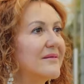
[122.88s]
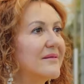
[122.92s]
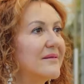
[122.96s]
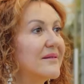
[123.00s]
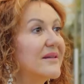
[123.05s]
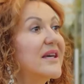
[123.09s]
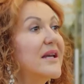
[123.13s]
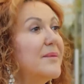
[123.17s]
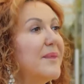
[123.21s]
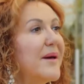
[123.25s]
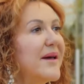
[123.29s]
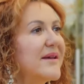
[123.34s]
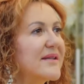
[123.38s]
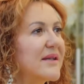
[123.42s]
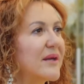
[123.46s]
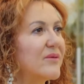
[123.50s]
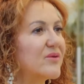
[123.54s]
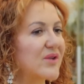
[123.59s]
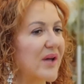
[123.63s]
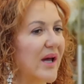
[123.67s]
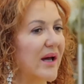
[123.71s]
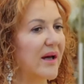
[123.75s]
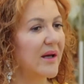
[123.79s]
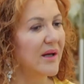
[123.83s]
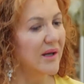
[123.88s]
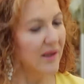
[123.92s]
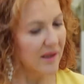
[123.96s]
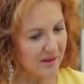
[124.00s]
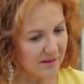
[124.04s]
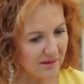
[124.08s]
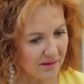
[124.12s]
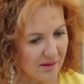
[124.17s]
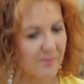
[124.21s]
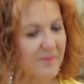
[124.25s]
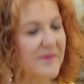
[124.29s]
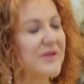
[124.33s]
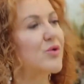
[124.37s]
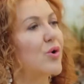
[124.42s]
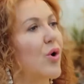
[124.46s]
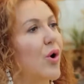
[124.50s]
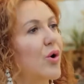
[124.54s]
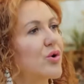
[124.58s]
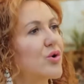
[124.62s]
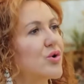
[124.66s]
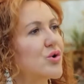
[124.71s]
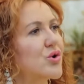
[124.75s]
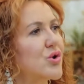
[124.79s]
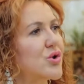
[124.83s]
no vamos a nadar. ¿No te
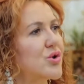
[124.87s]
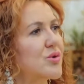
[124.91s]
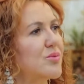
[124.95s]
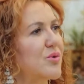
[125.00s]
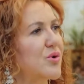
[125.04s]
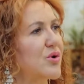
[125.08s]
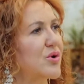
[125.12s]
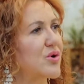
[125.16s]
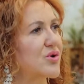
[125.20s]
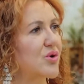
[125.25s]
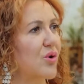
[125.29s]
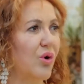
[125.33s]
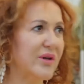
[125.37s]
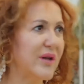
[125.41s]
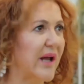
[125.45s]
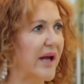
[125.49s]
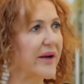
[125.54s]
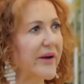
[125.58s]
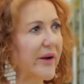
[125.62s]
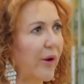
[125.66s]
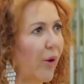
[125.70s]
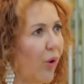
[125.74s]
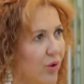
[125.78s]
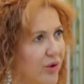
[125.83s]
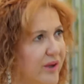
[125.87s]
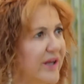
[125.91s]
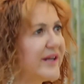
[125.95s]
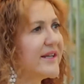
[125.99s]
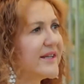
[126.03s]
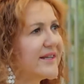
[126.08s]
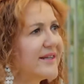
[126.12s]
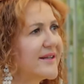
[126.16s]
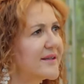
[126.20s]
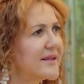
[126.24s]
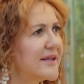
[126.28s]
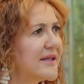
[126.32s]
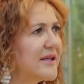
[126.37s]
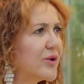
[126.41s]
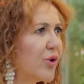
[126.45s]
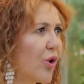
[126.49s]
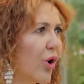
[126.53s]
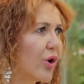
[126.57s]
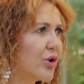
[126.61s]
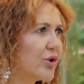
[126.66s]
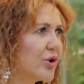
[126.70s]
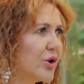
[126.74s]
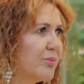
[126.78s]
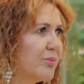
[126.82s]
das cuenta, hija? ¿Tú los has visto nadar alguna